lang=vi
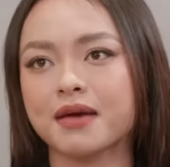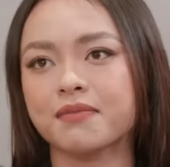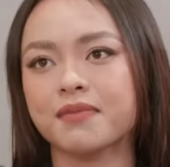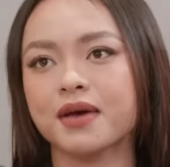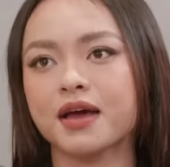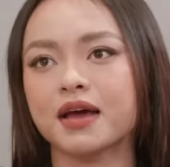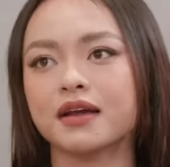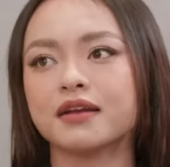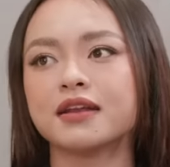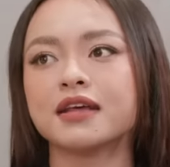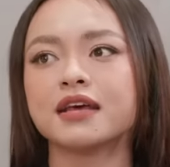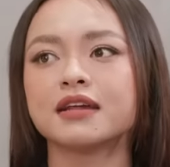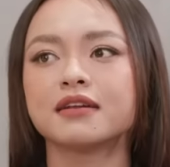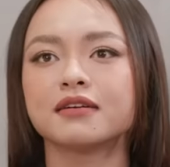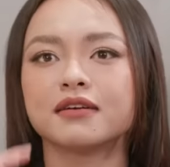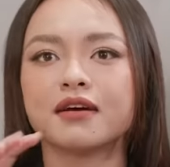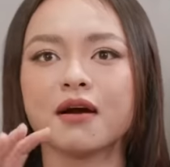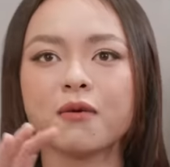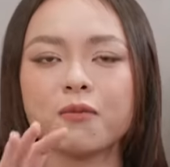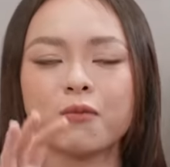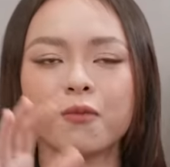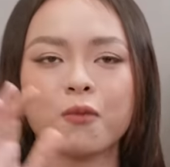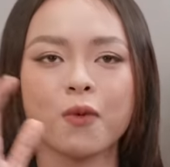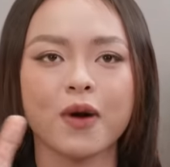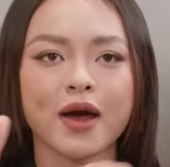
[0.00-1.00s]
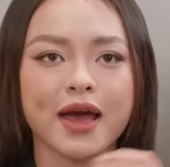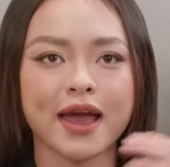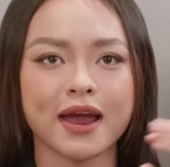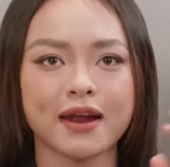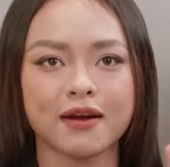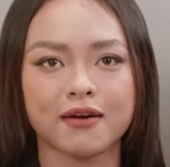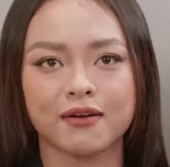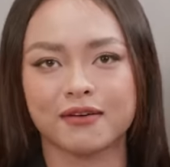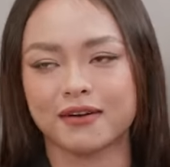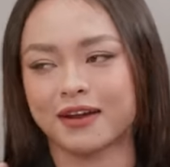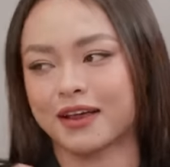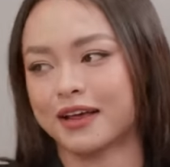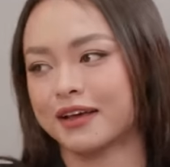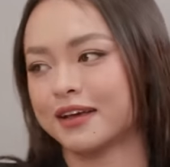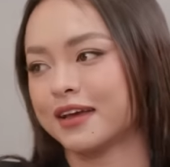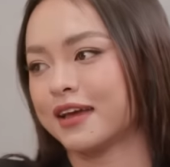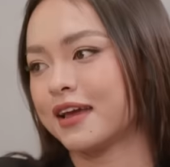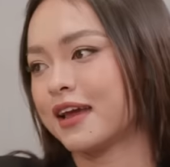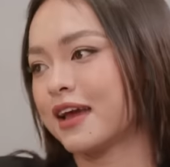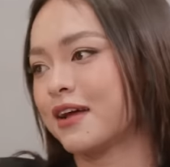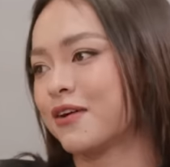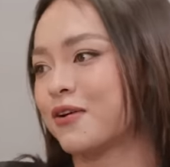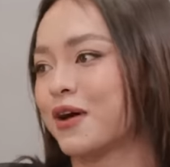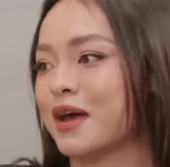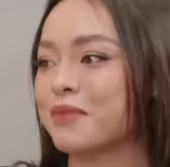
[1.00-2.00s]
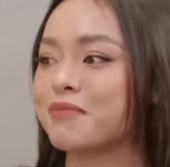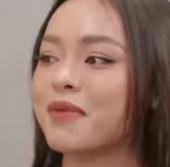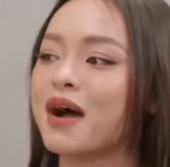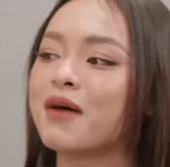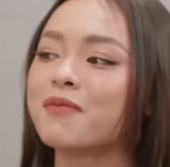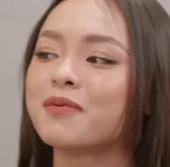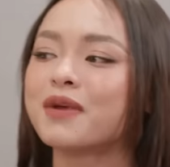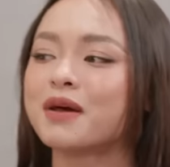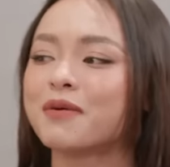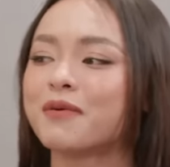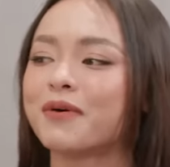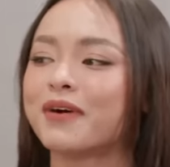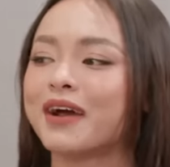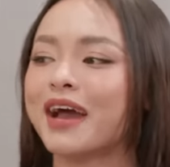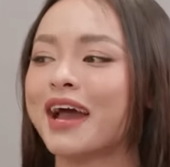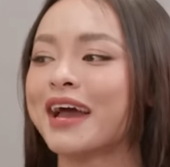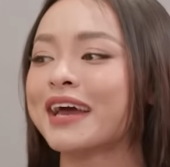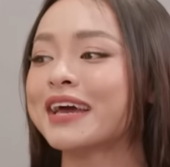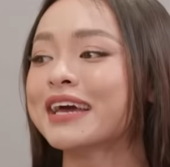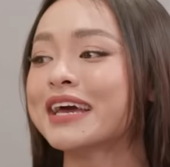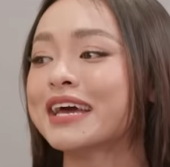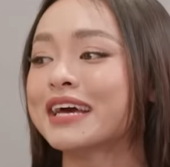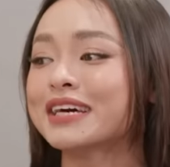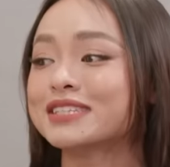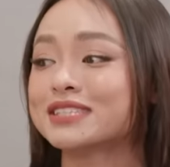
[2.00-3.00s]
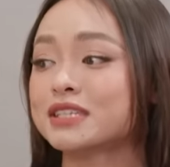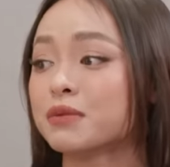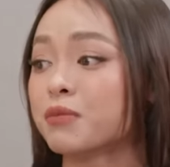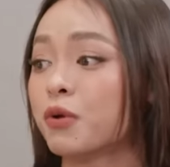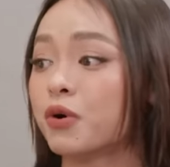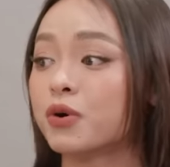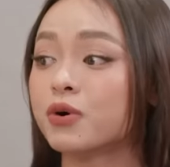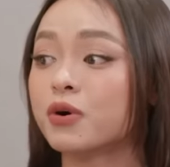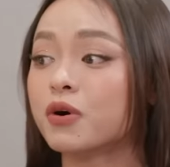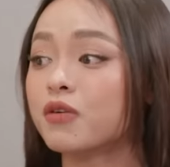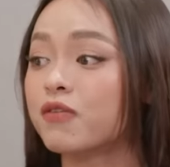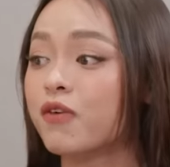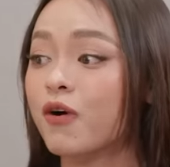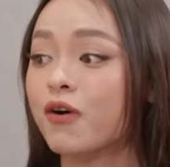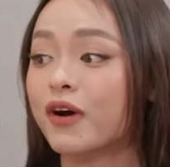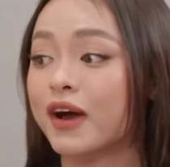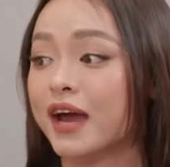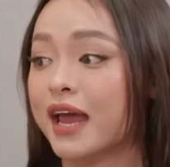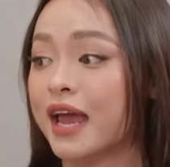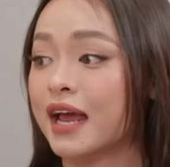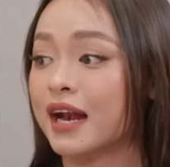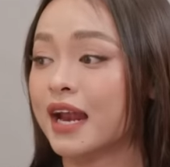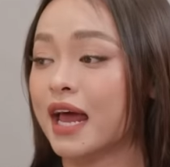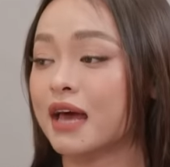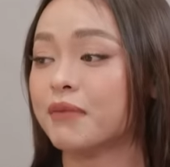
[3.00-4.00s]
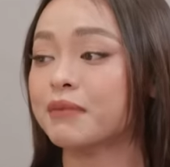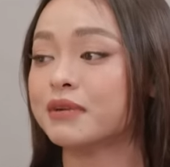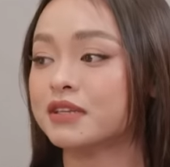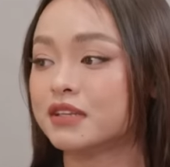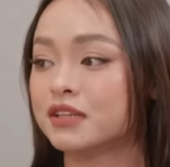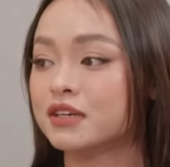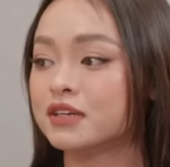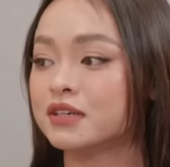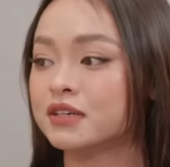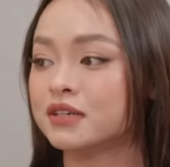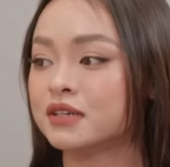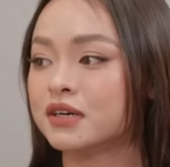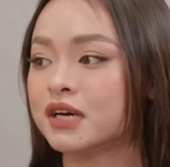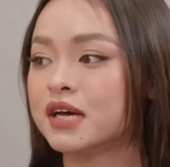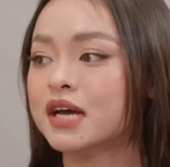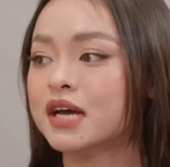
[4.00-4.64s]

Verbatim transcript: em edit góc quay rồi này kia, rồi em up lên một cái, xong mọi người vô khen lại bình thường.